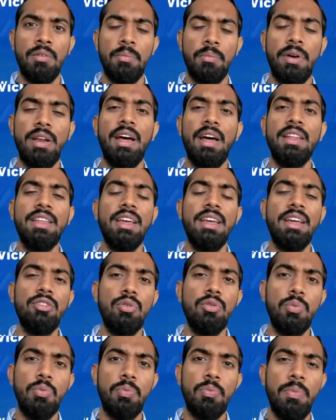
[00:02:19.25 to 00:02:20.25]
बना दिया है
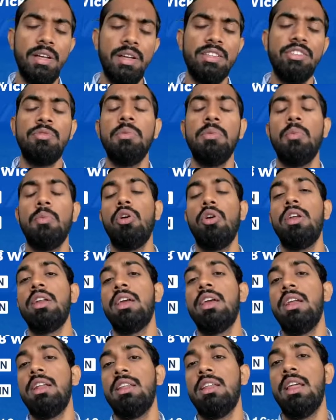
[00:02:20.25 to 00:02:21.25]
जो मैचेस में बॉलर
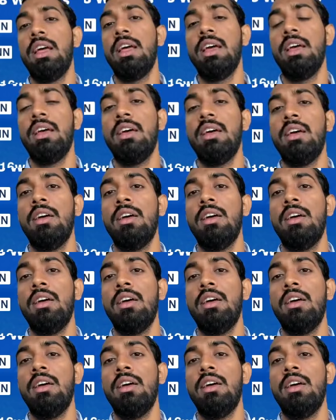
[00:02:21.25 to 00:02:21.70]
खेलते हैं